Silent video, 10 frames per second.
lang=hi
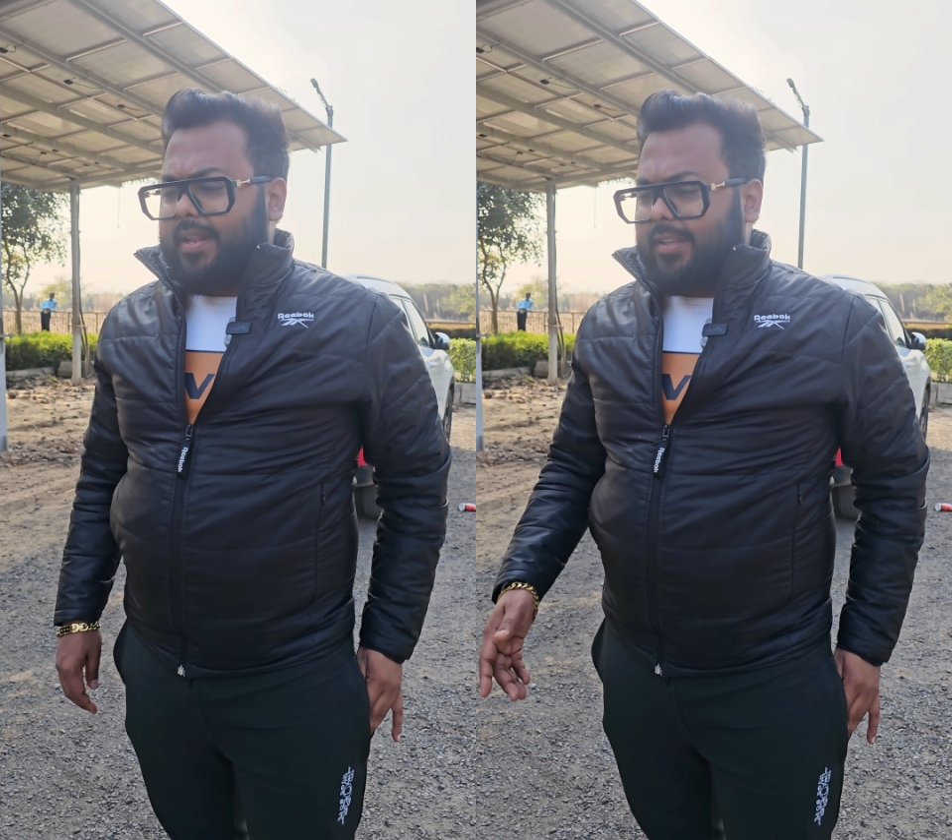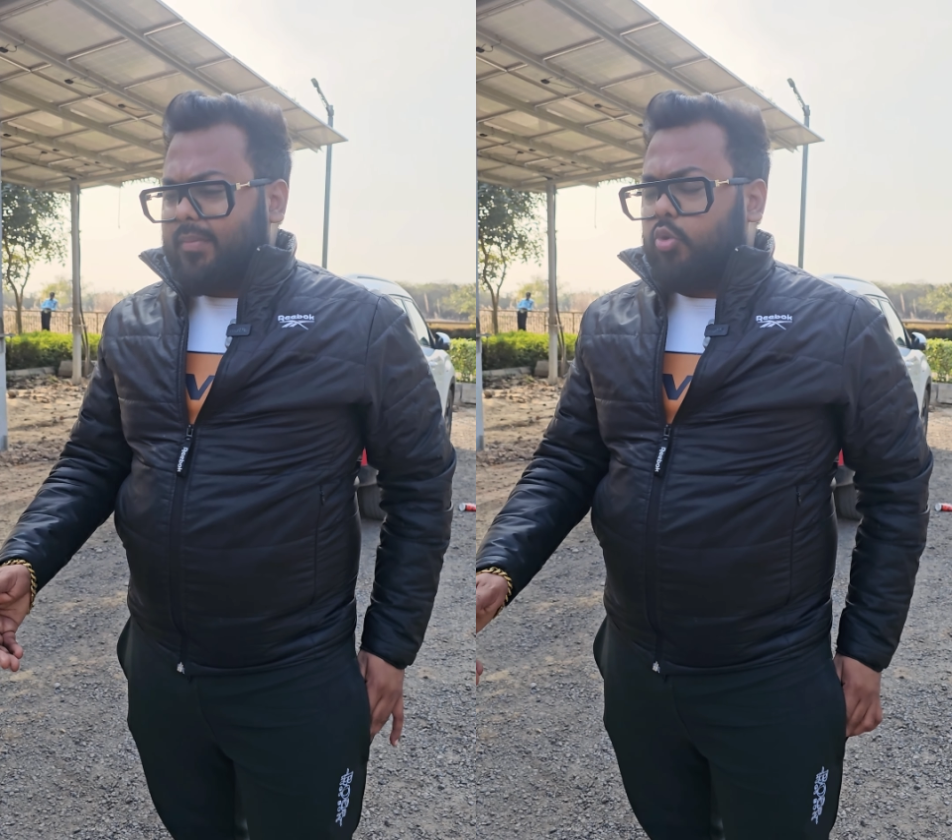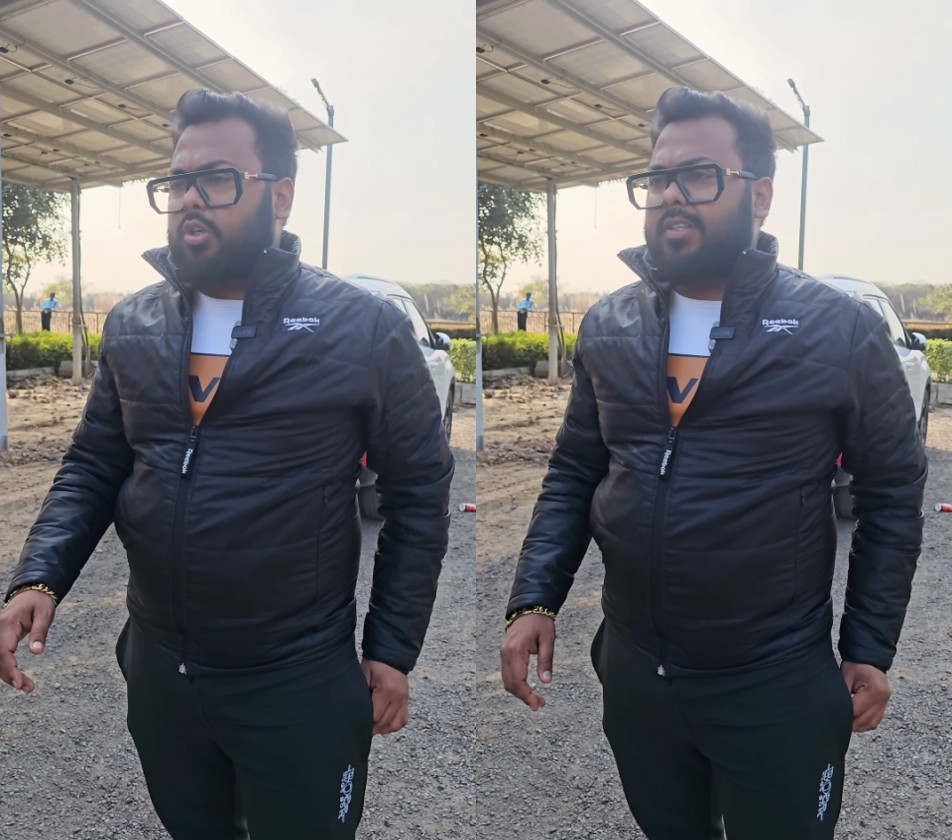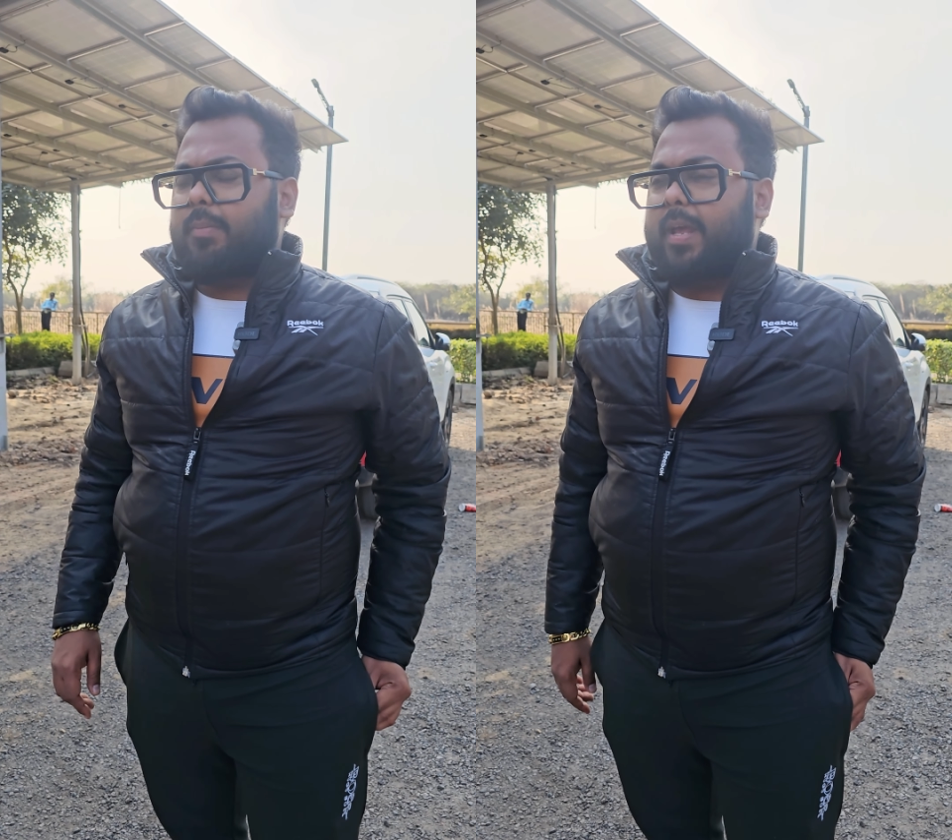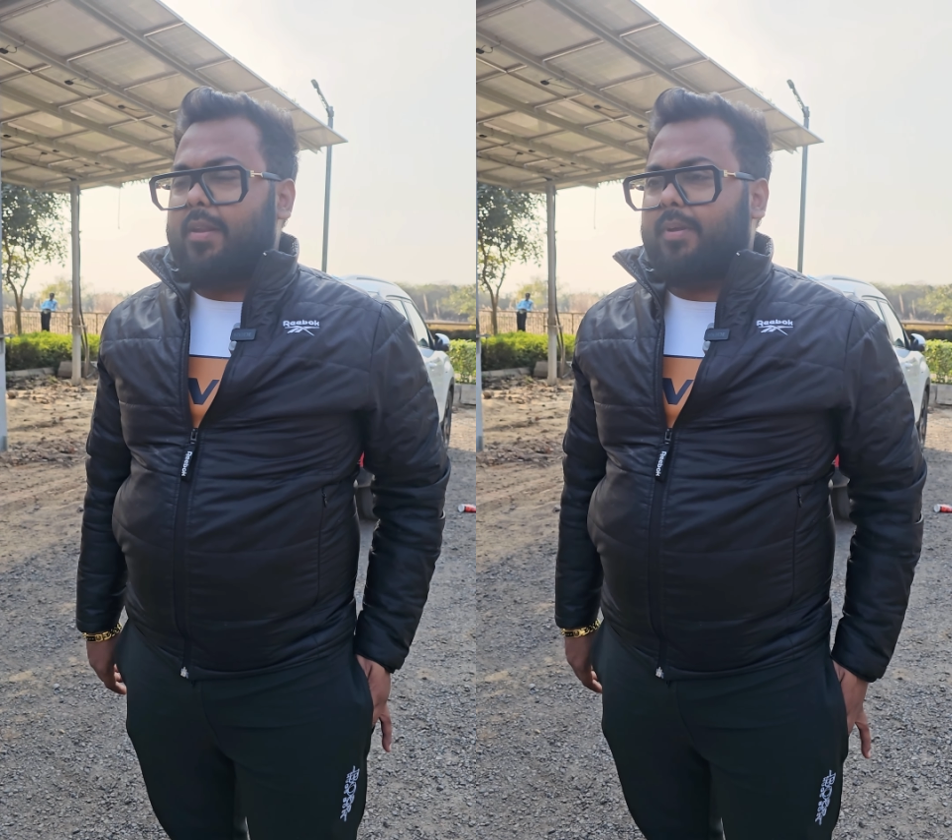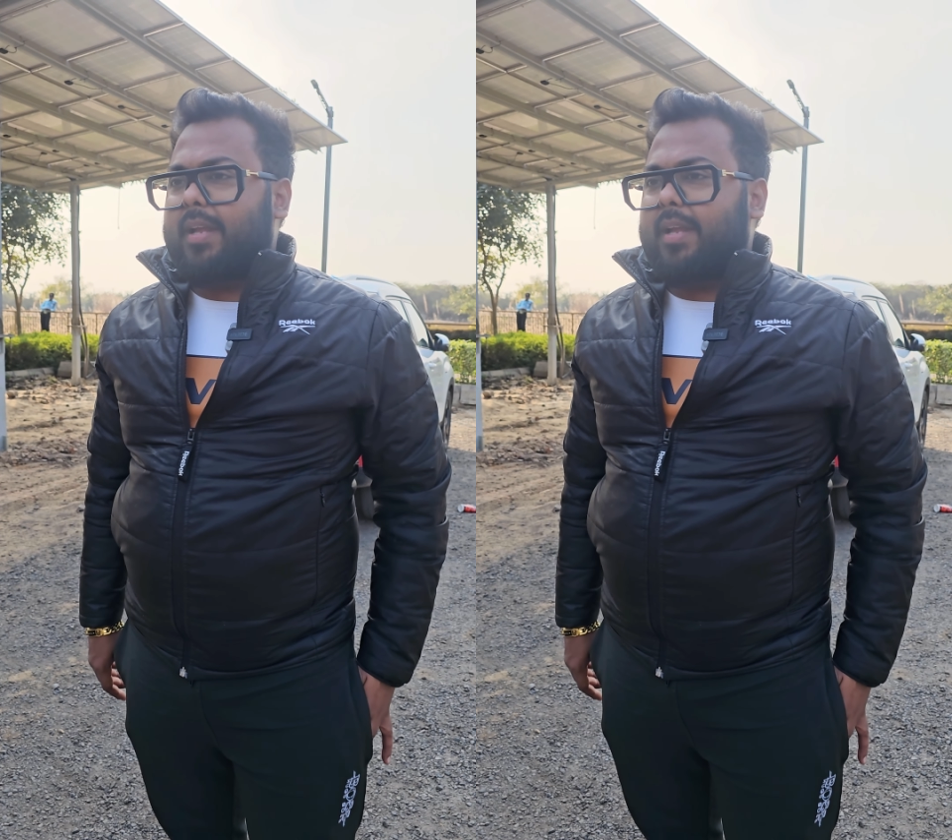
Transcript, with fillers: इतनी मुश्किल से प्लान बनाया